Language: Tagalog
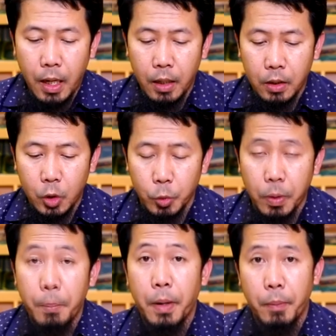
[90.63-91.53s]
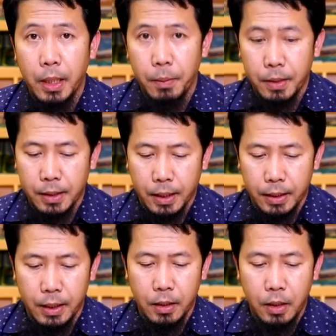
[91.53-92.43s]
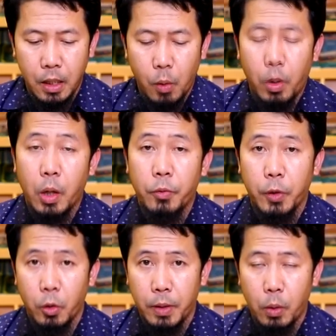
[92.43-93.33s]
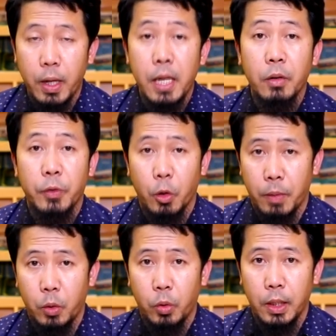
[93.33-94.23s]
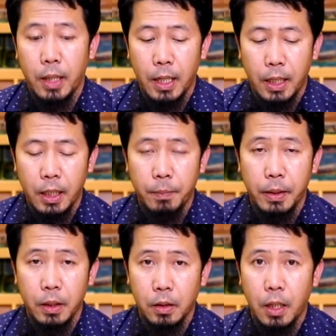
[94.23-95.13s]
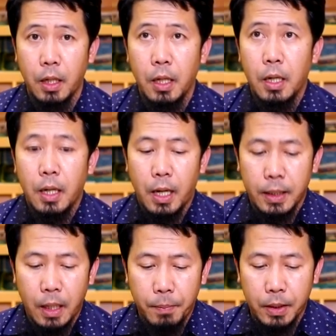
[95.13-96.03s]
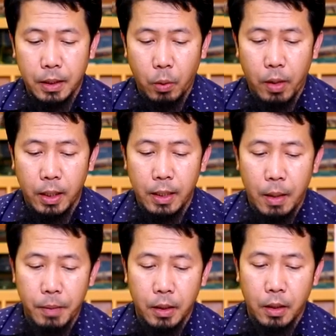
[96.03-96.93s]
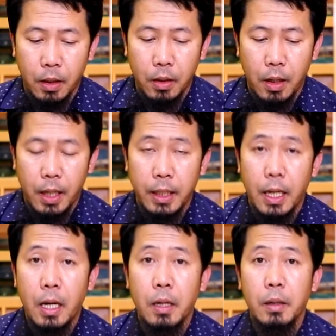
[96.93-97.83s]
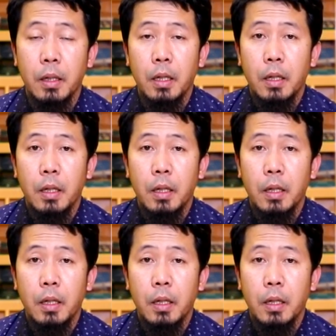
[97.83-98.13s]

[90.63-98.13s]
Ang sumamba maliban sa Kanya. وَيَغْفِرُ مَا دُونَ ذَلِكَ لِمَنْ yasha At ang patatawarin lamang ng Allah ay ang